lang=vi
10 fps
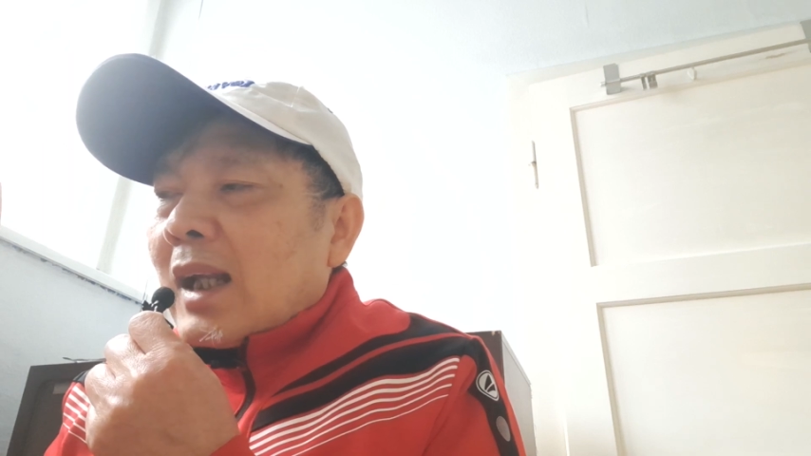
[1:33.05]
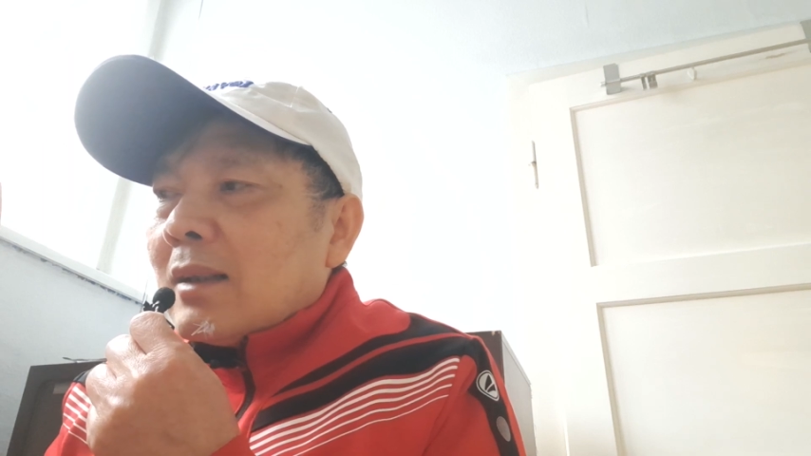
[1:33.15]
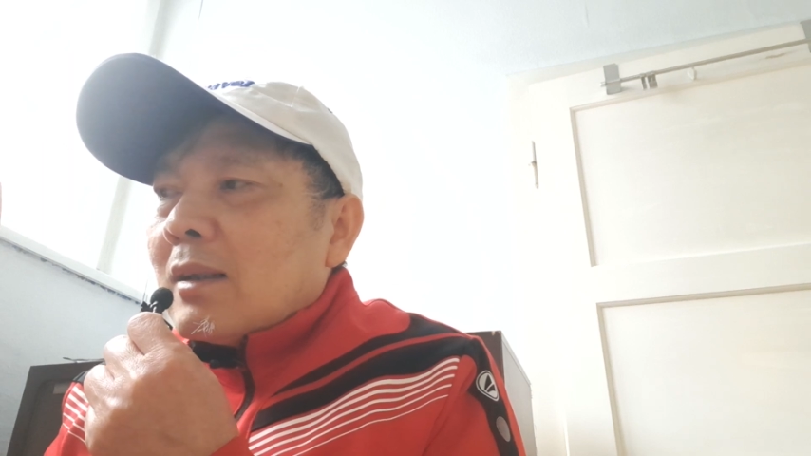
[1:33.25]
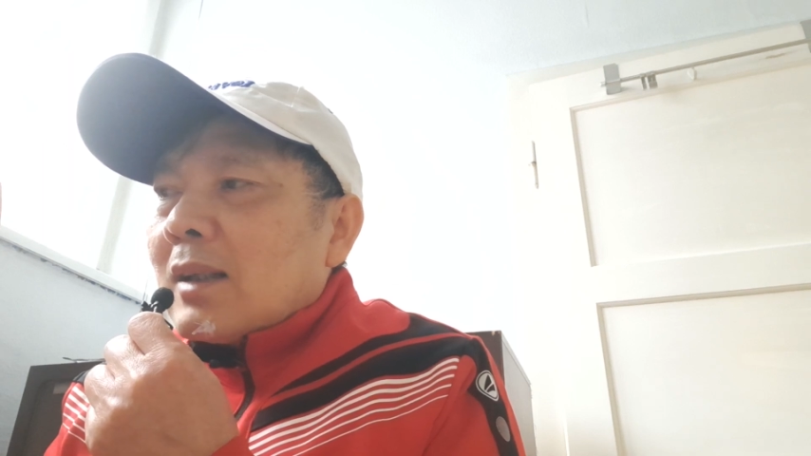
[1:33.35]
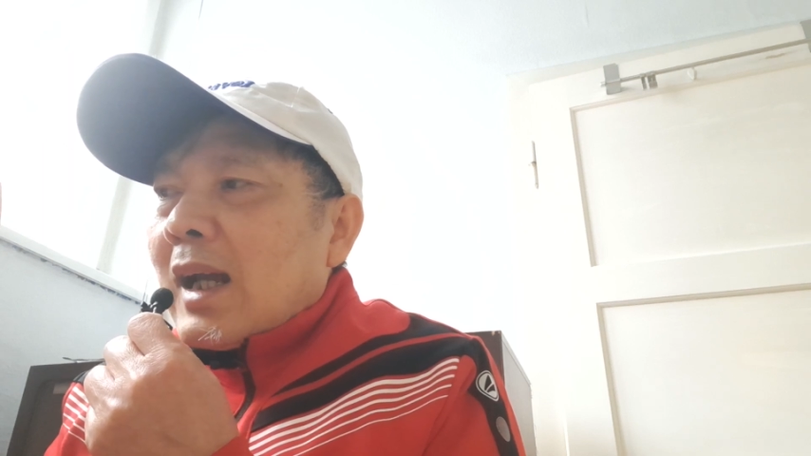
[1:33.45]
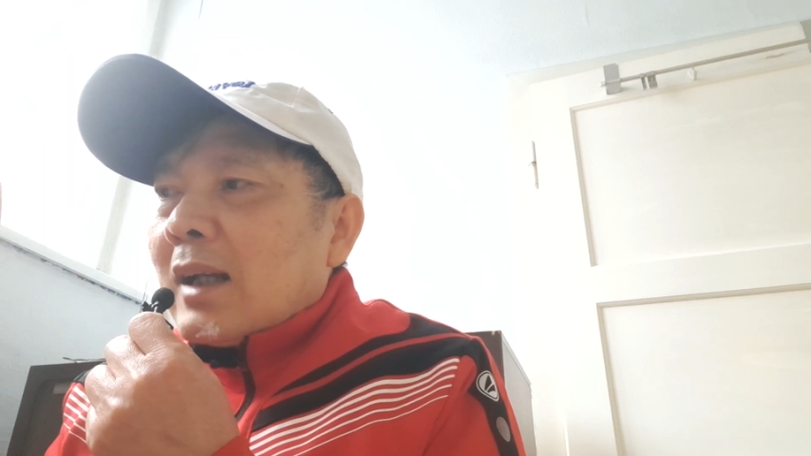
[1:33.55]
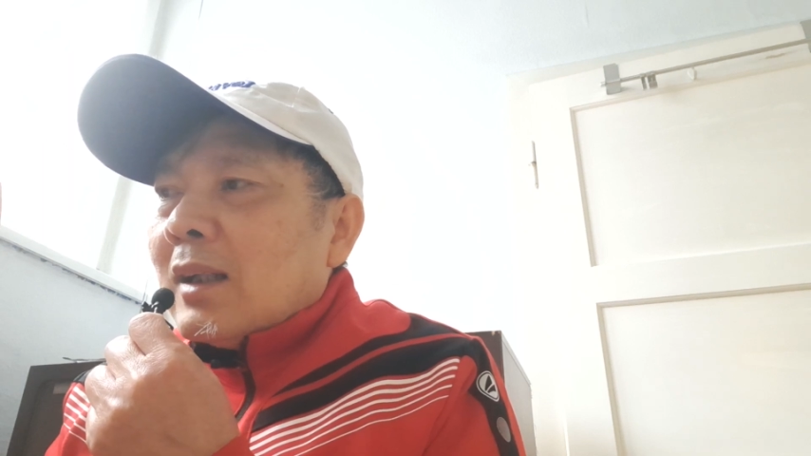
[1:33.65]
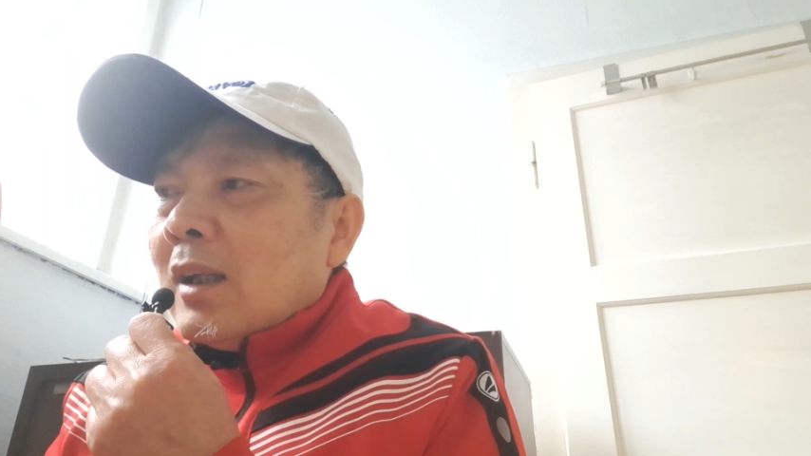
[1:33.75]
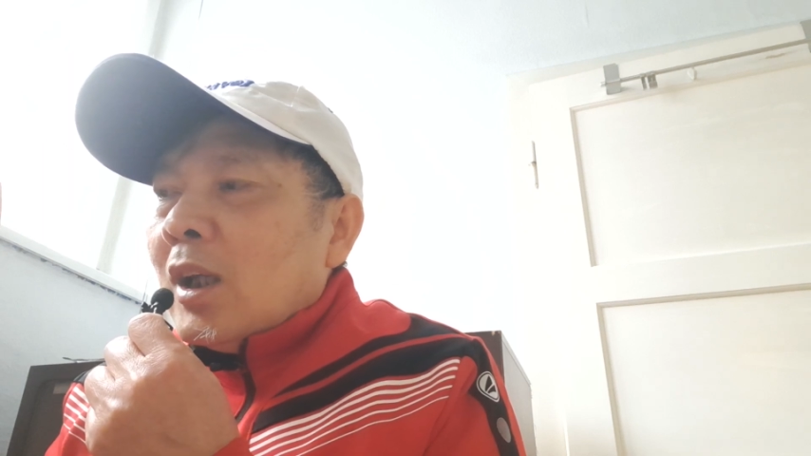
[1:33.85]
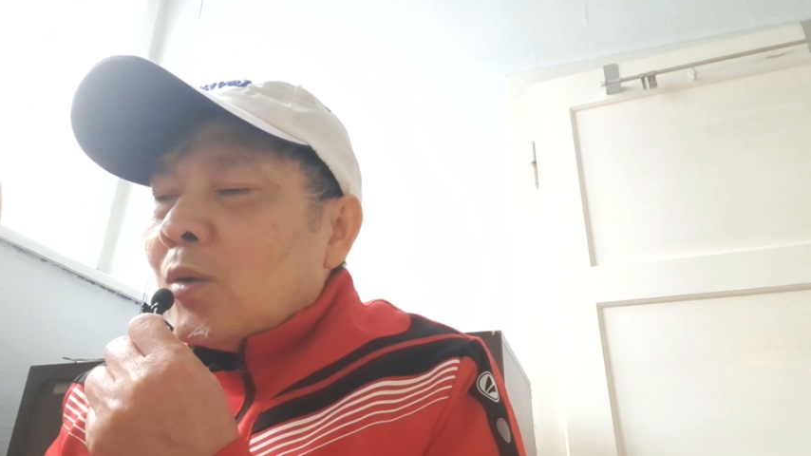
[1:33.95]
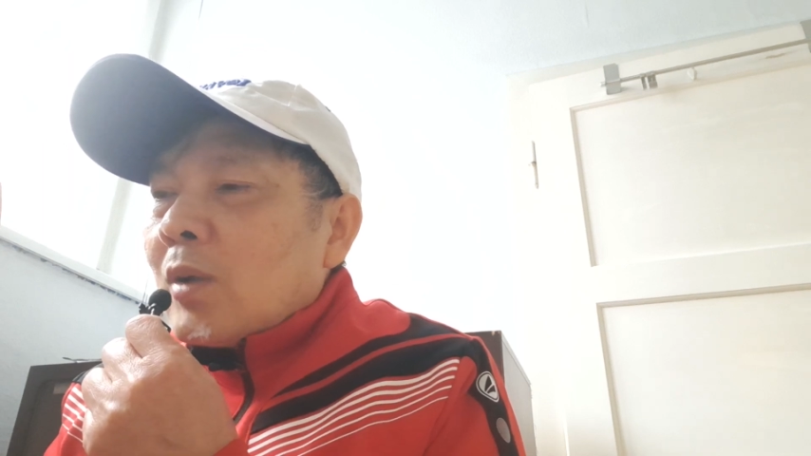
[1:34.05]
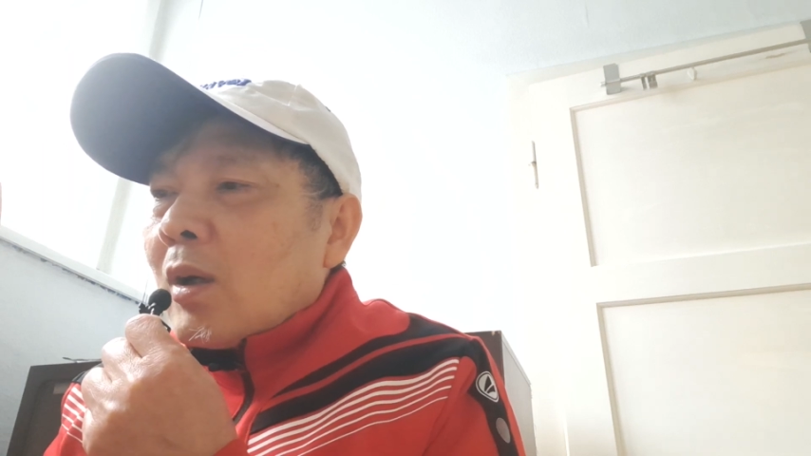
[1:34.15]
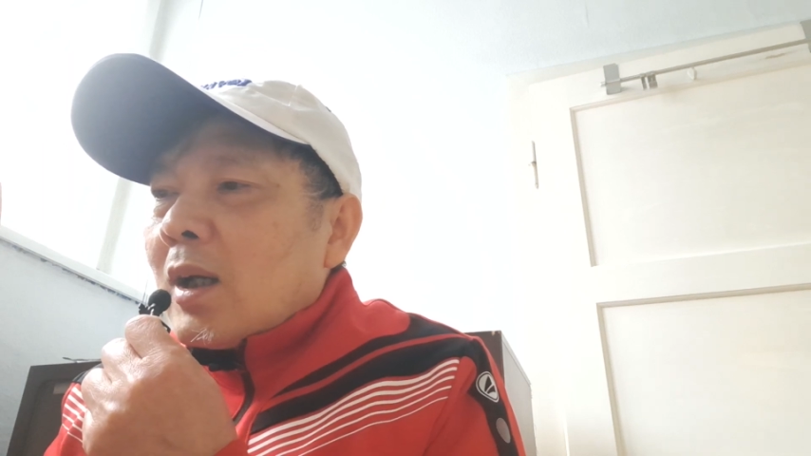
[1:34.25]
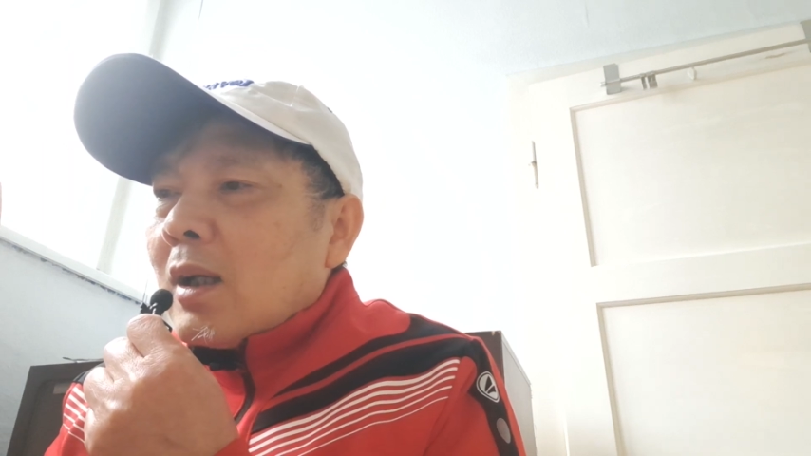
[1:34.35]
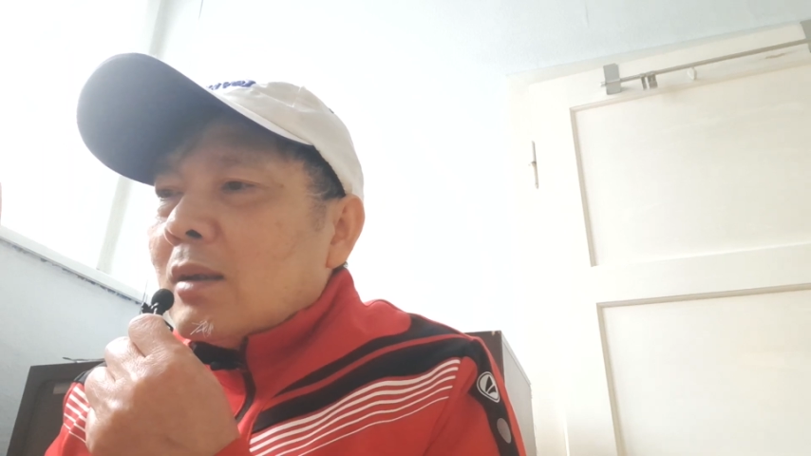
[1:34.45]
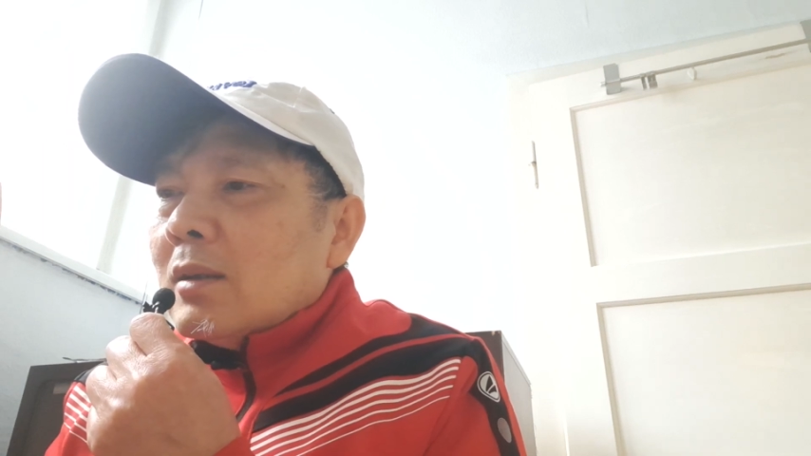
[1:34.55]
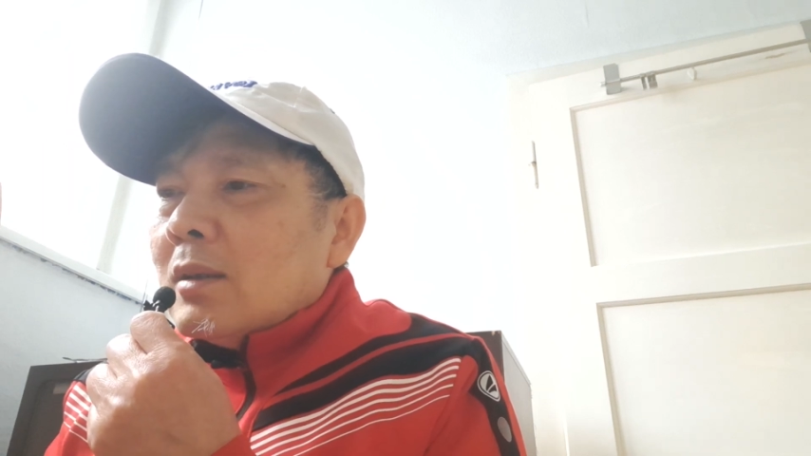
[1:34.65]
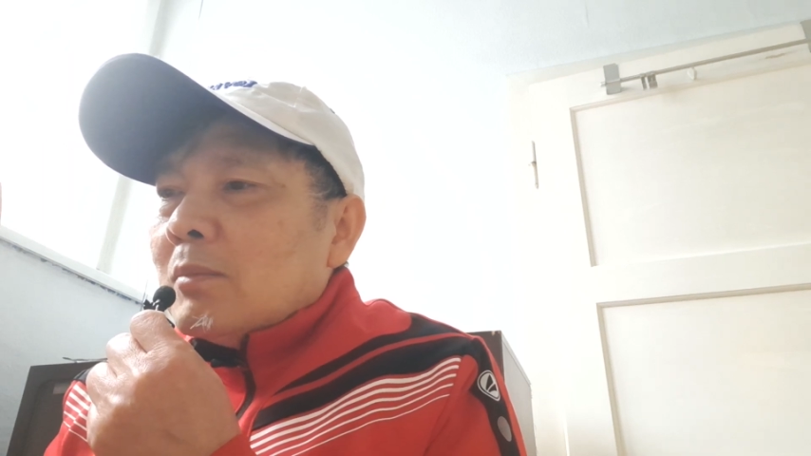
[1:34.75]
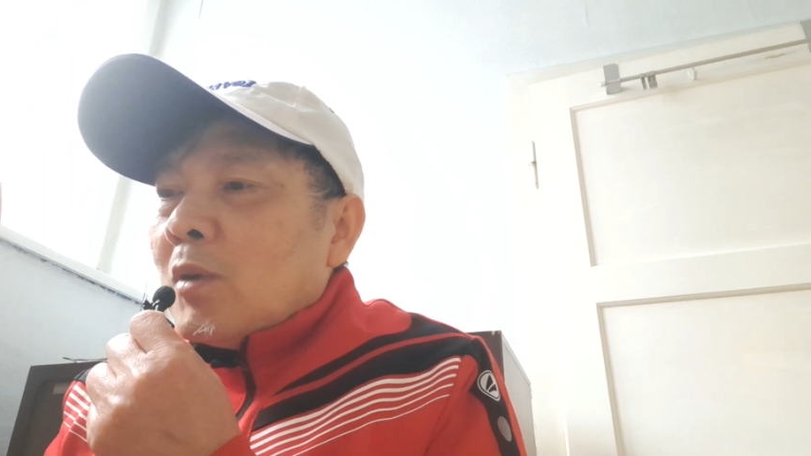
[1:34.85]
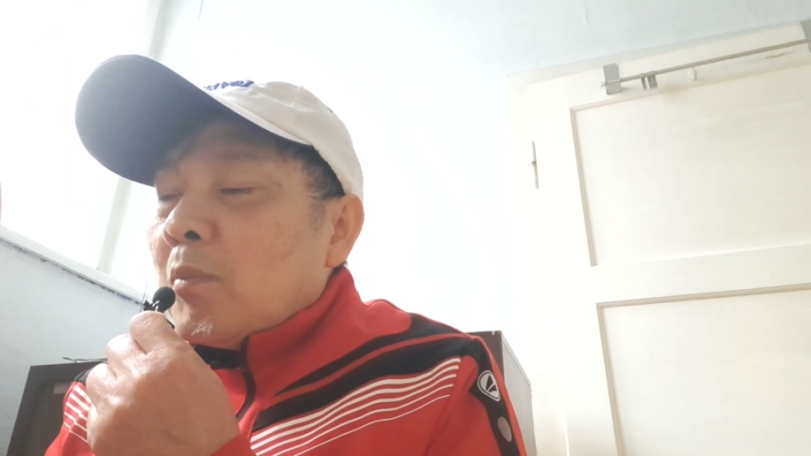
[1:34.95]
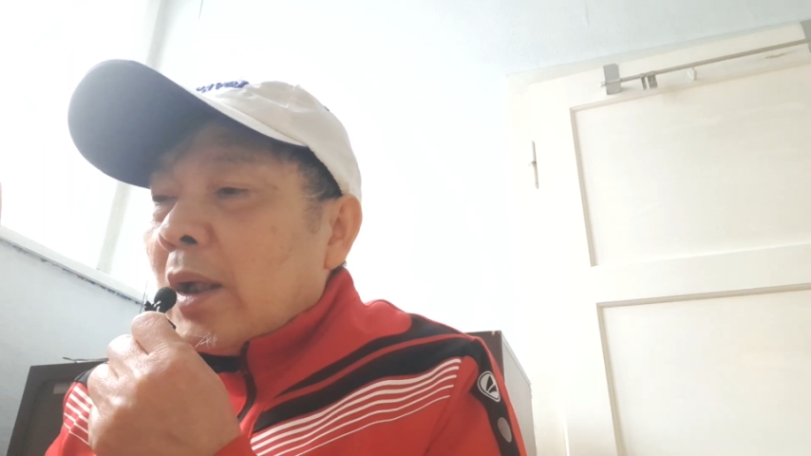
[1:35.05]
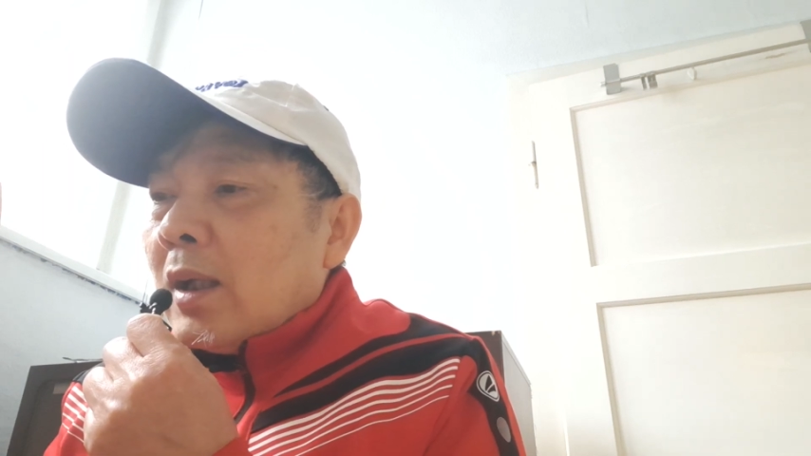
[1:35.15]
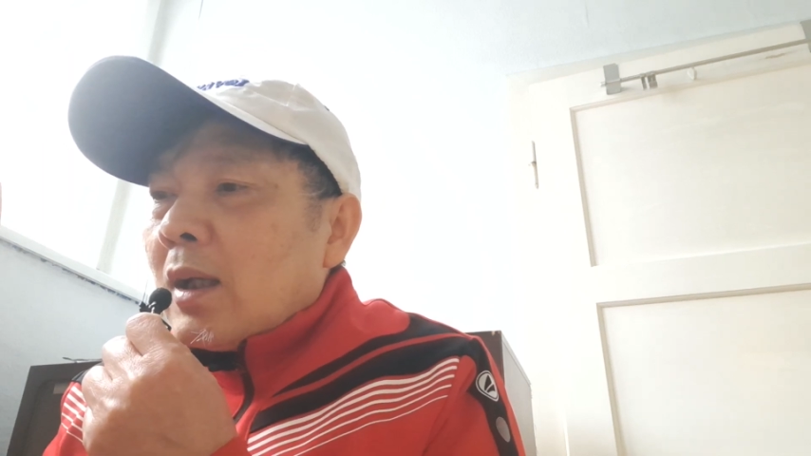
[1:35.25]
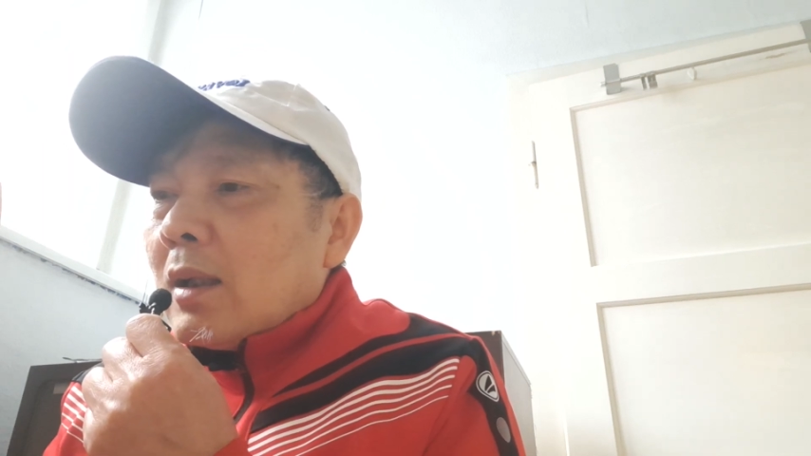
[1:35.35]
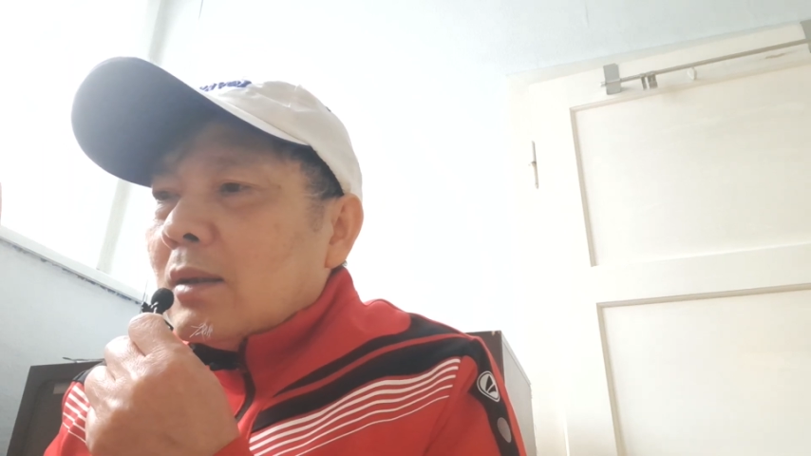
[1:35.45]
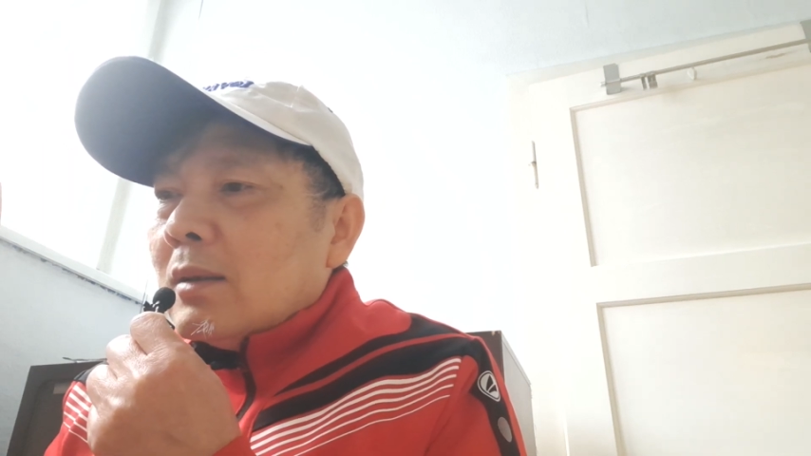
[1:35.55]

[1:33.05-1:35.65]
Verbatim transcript: tách nó ra để hiểu nó một mình á